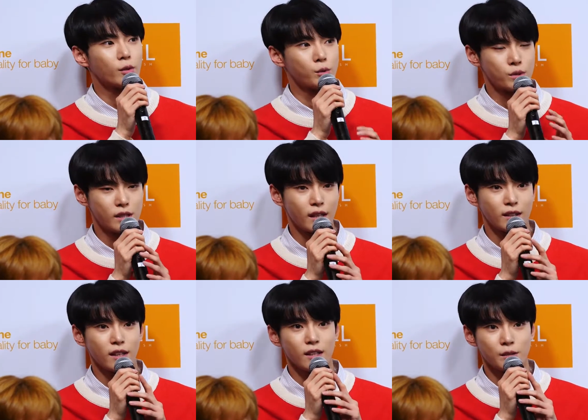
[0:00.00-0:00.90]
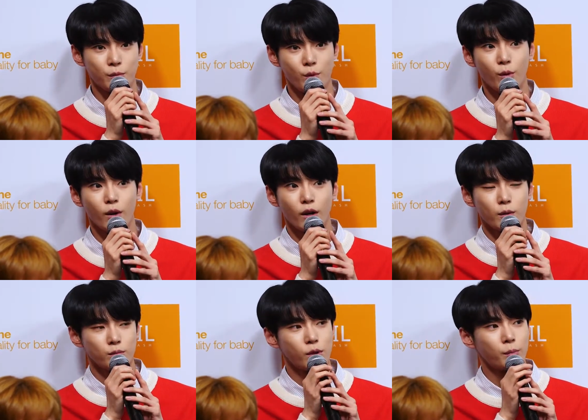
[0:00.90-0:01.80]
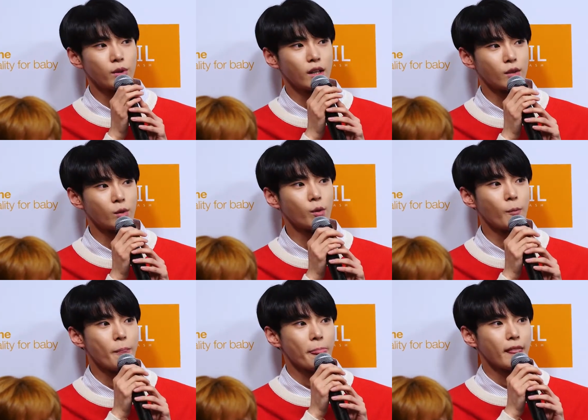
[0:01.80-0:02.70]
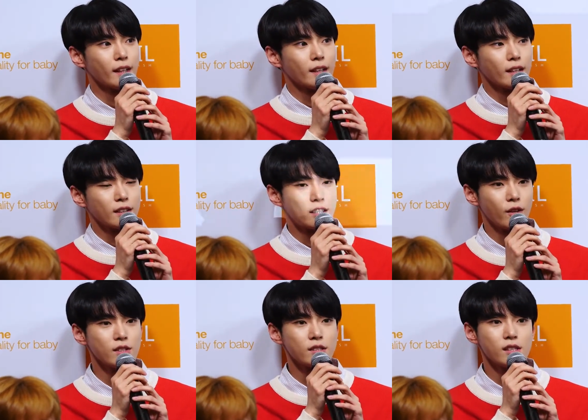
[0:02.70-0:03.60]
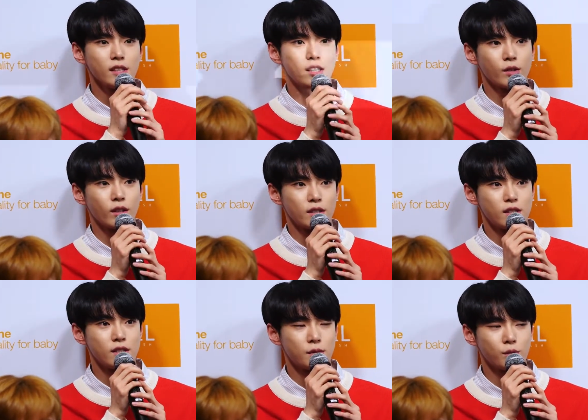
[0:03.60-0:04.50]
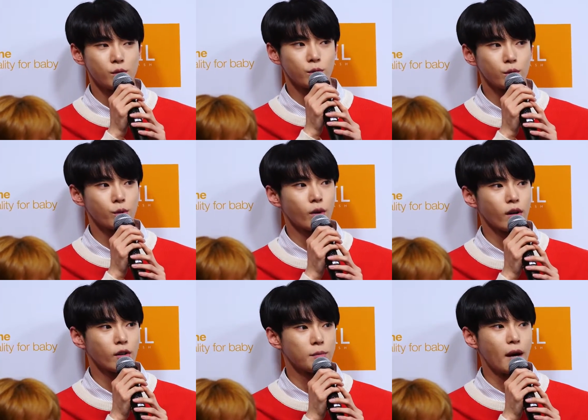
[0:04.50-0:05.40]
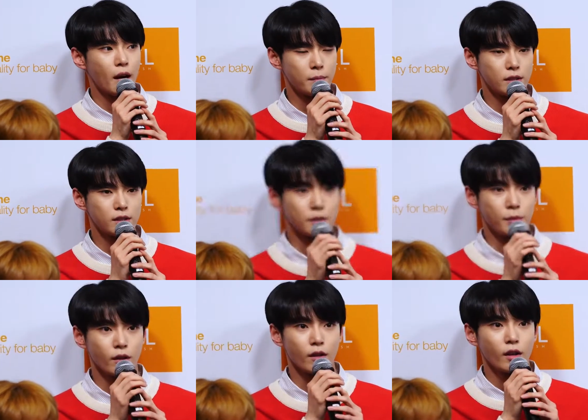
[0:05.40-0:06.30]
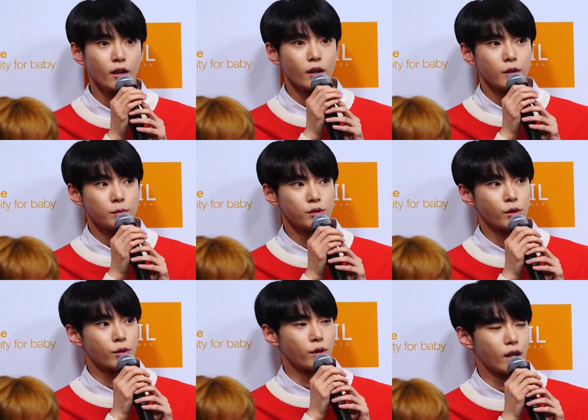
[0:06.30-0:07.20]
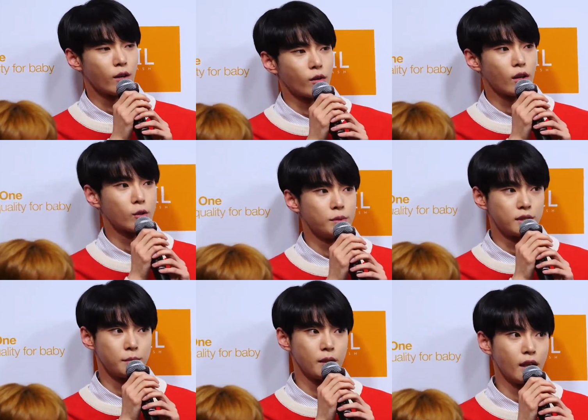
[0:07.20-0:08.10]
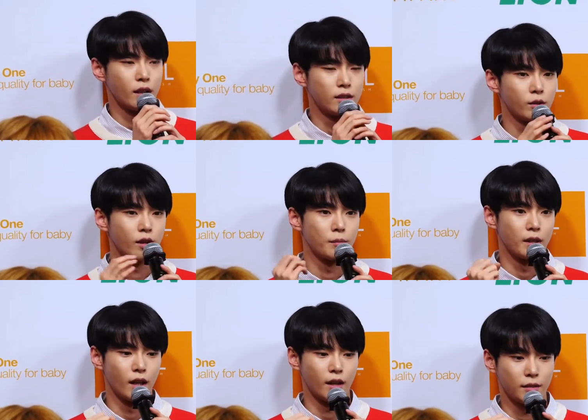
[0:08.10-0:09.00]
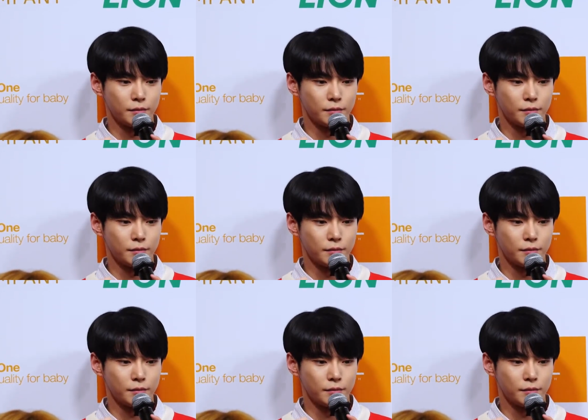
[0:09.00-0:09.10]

더 좋지 않을까 싶고 무엇보다도 그 현지인들과 진심으로 소통하려는 마음이 있으면 무조건 될 거라고 믿습니다. 응원합니다.